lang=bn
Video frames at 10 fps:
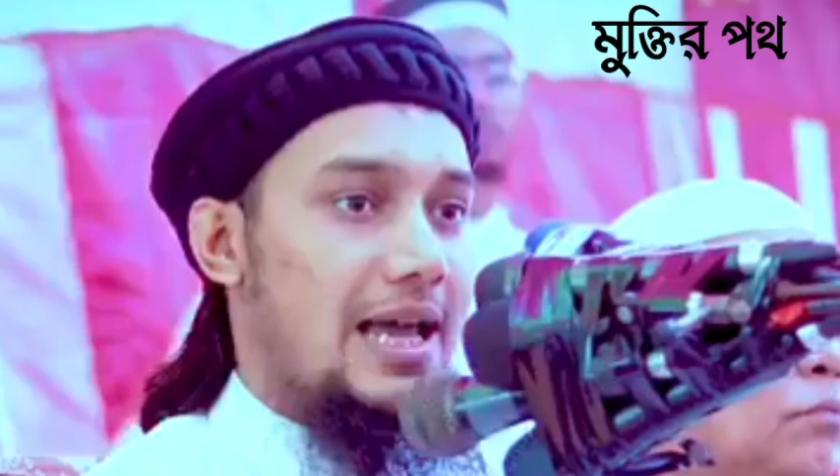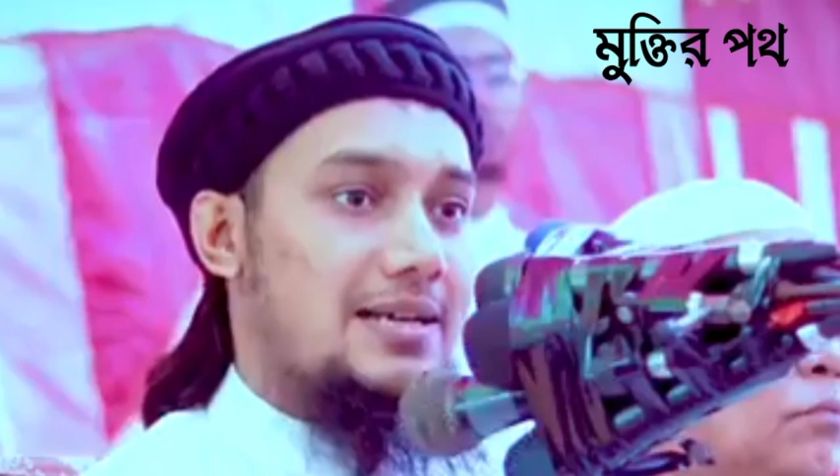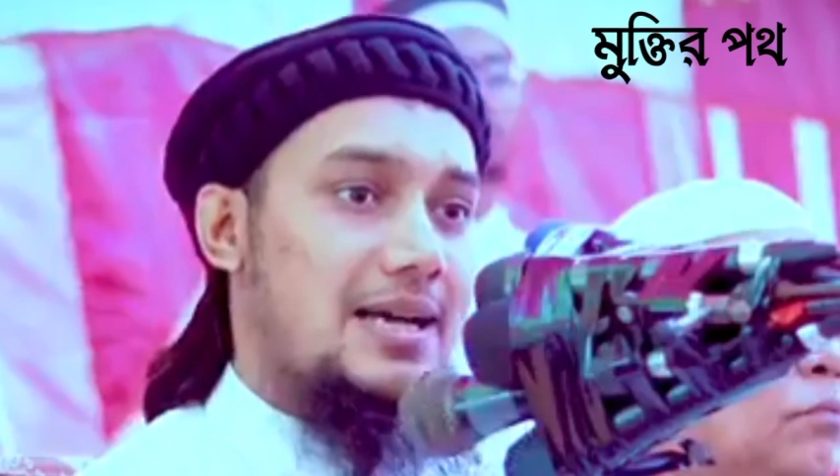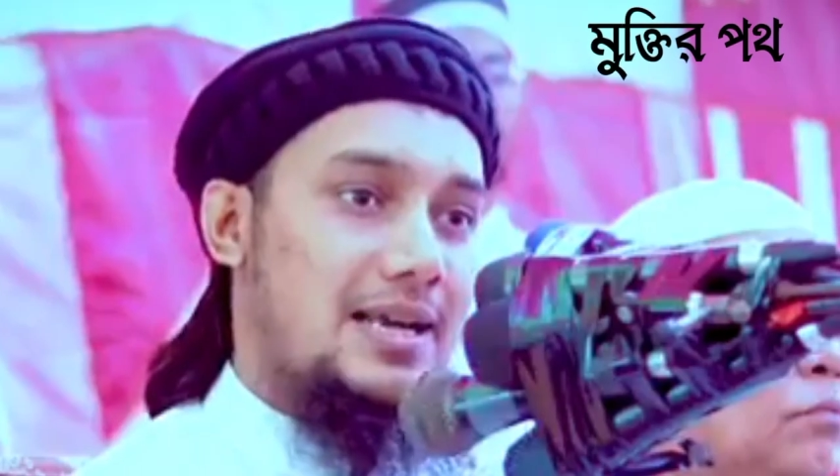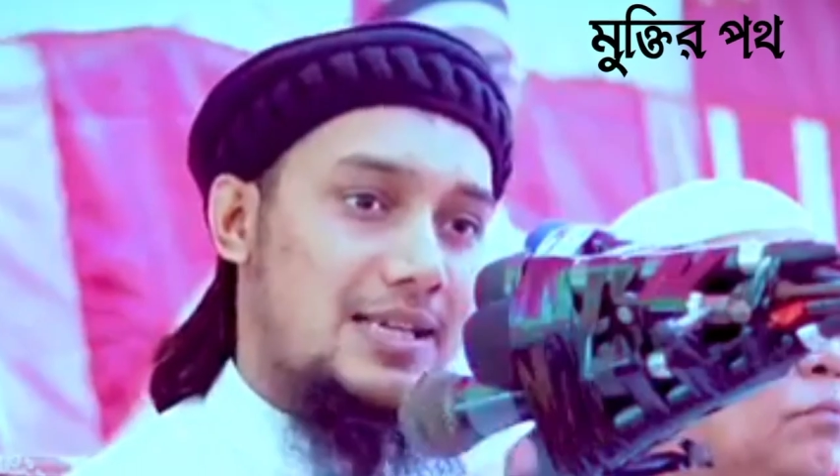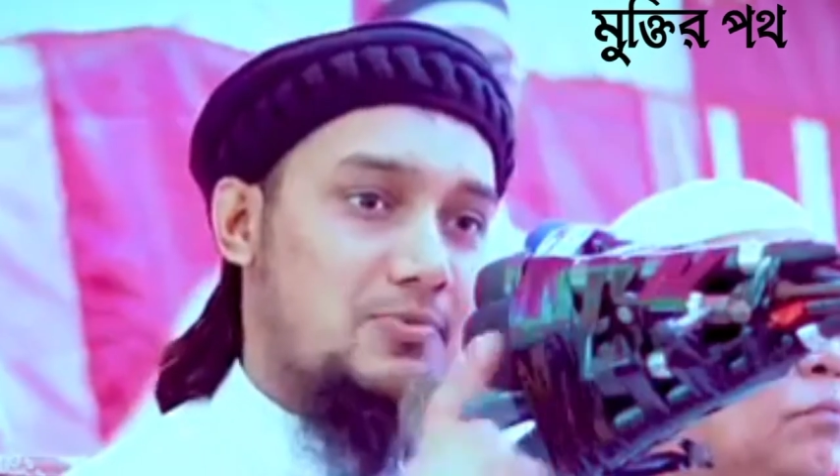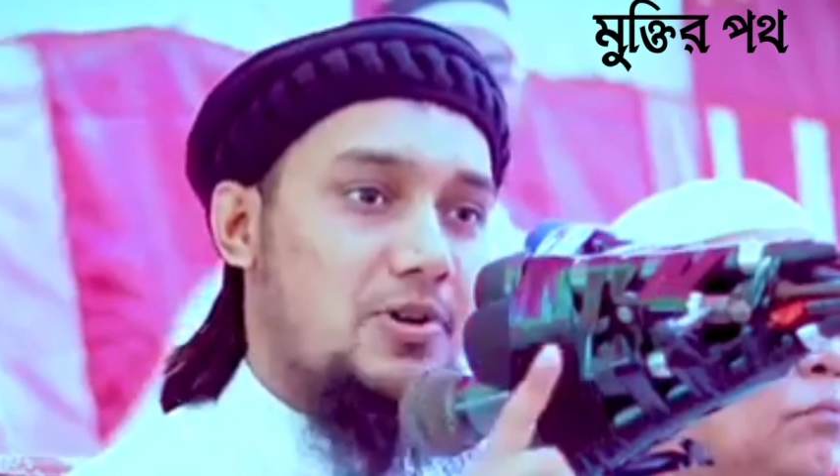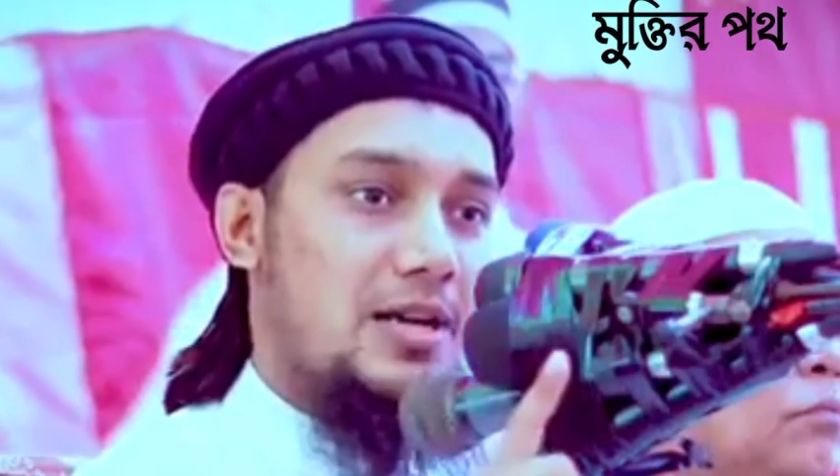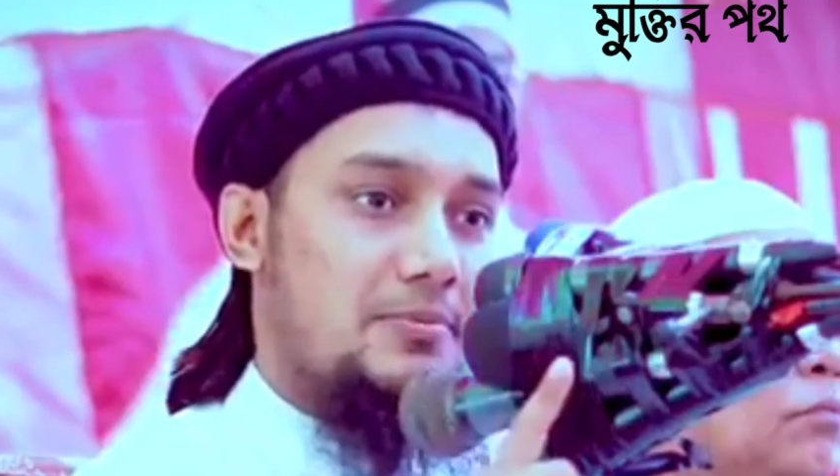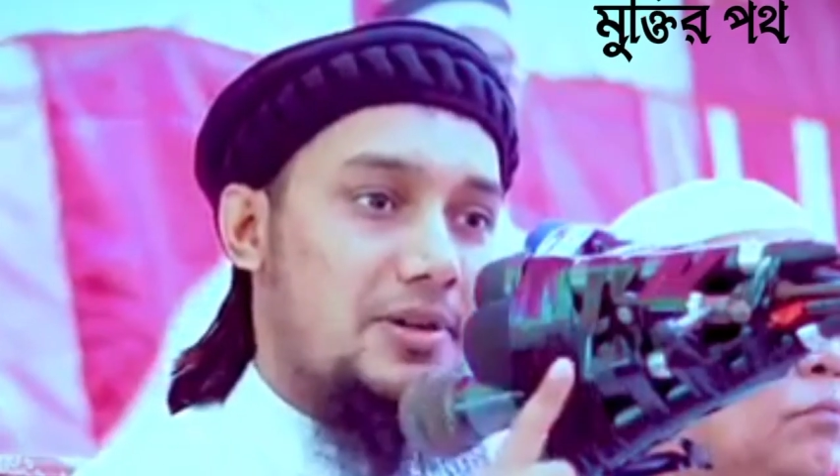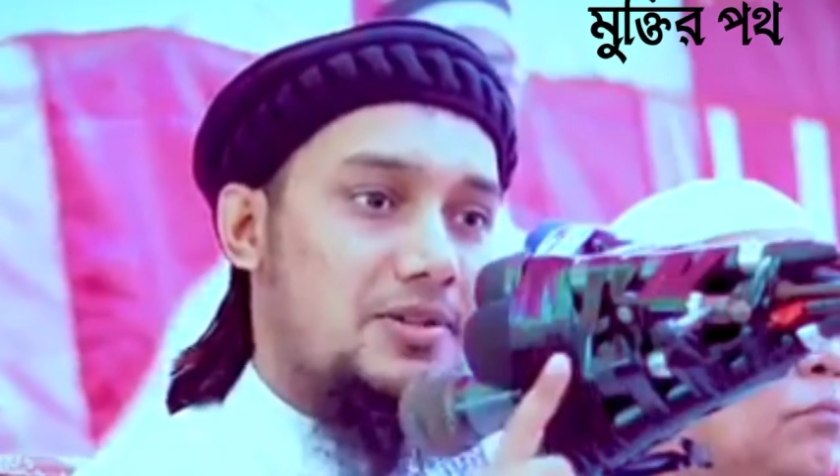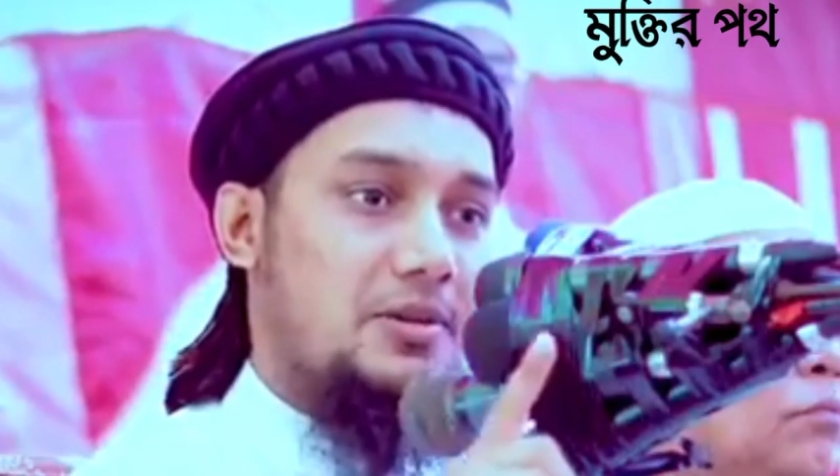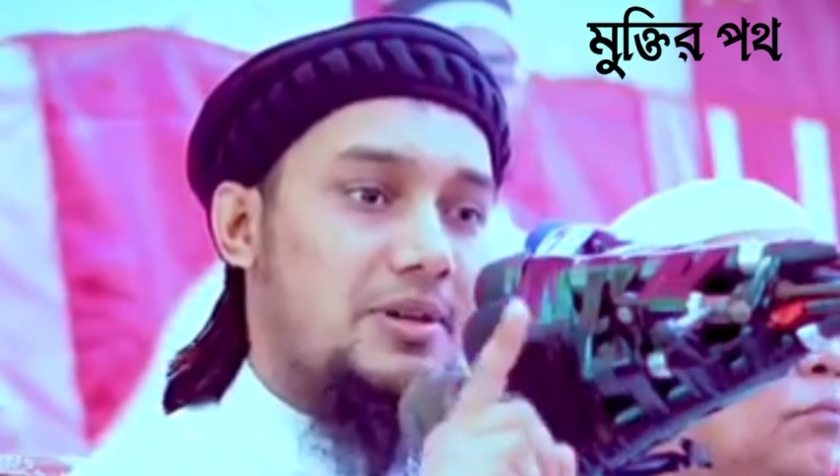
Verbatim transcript: একটা হাদিস মনে রাখবেন যে